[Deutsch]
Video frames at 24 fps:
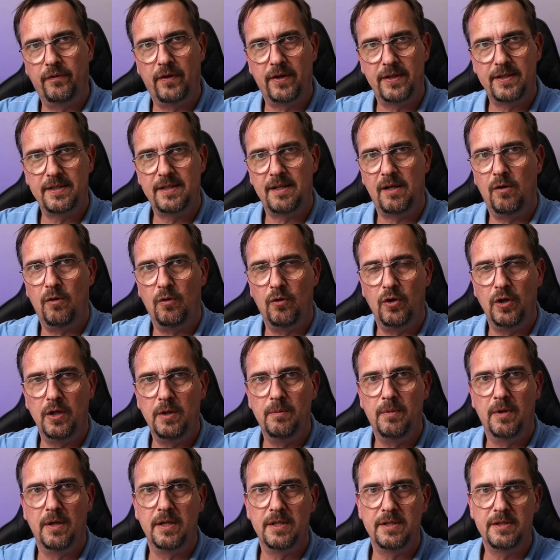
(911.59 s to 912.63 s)
was auch
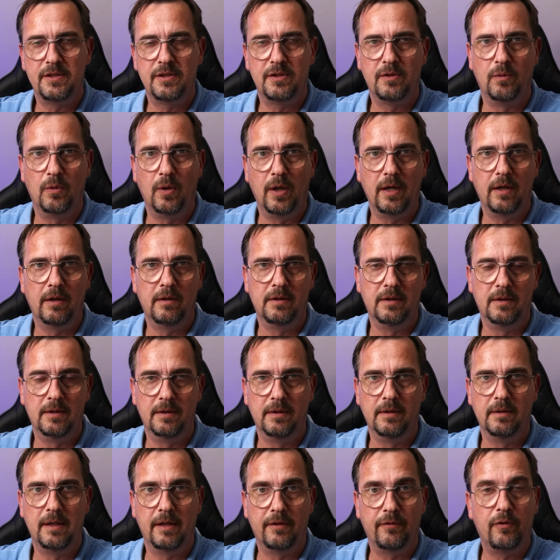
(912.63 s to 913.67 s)
immer es so
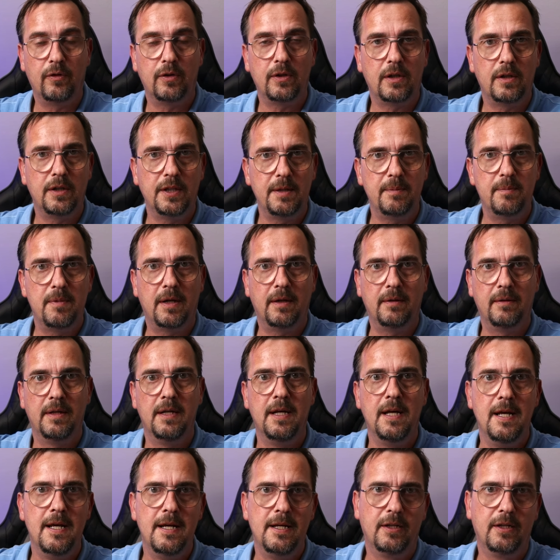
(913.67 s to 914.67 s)
äh, erforderlich machen,